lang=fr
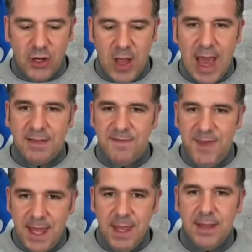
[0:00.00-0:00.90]
tout ça
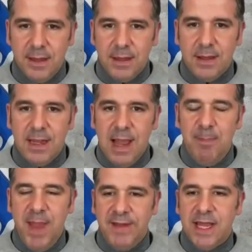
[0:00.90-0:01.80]
advient, euh,
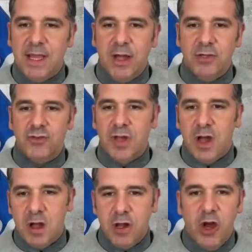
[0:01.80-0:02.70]
la paix avec la Corée du
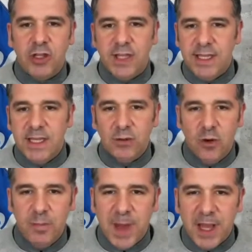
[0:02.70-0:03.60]
Nord, le retrait des
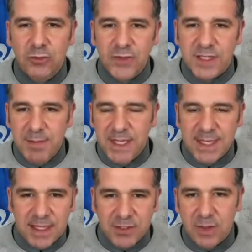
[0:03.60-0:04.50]
troupes partout,
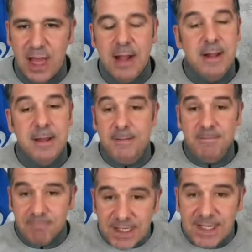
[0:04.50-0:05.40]
stabilisation,
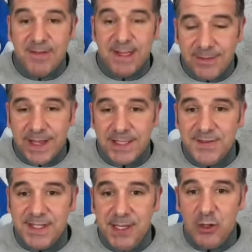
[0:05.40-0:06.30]
ça va être
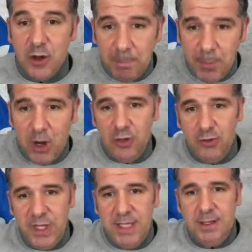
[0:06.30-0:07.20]
très difficile de ne
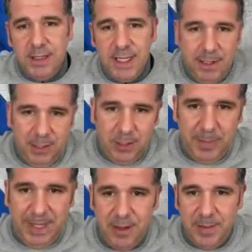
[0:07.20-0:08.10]
pas lui donner
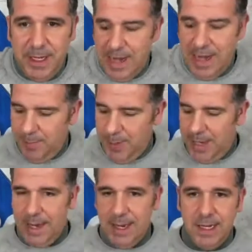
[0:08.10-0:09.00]
le prix Nobel de la
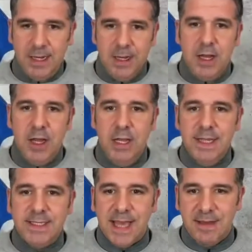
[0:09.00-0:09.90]
paix. Et là, euh,
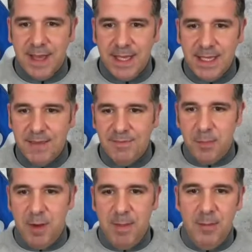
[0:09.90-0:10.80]
Lise Ravary qui
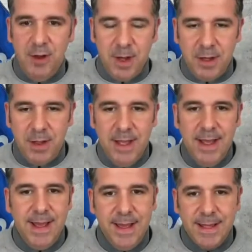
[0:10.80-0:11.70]
va probablement
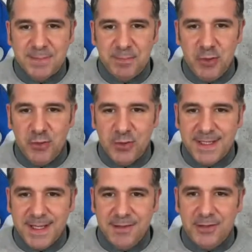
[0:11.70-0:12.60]

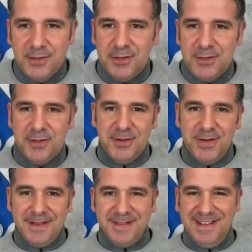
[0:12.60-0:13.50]
exploser de
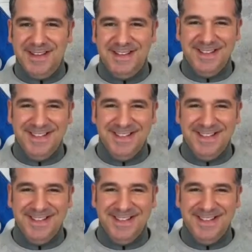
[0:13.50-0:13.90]
hein,